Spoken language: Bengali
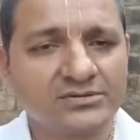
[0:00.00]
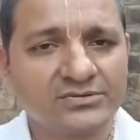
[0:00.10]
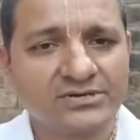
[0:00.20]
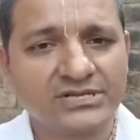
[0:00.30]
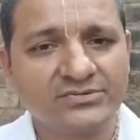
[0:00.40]

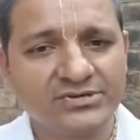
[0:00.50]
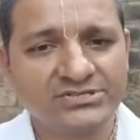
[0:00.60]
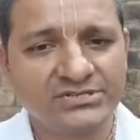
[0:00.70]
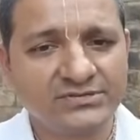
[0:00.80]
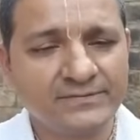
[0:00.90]
ঘটনাটা
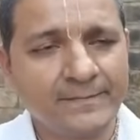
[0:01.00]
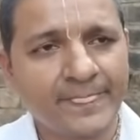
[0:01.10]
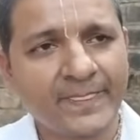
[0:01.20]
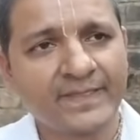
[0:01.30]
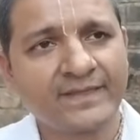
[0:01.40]
ঘটেছিল
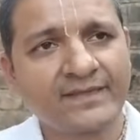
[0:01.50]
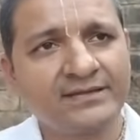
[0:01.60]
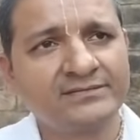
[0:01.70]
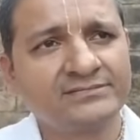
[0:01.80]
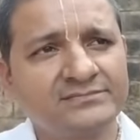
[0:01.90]

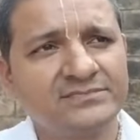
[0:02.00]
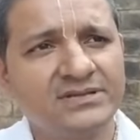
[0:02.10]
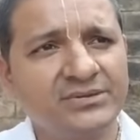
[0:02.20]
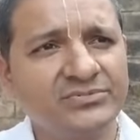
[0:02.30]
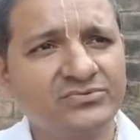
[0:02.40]

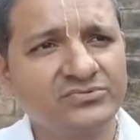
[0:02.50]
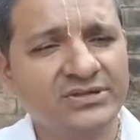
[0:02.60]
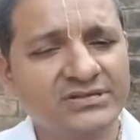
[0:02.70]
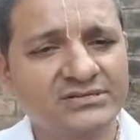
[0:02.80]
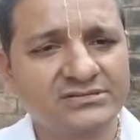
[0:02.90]
আমি কোনো
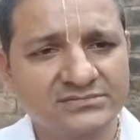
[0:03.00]
এক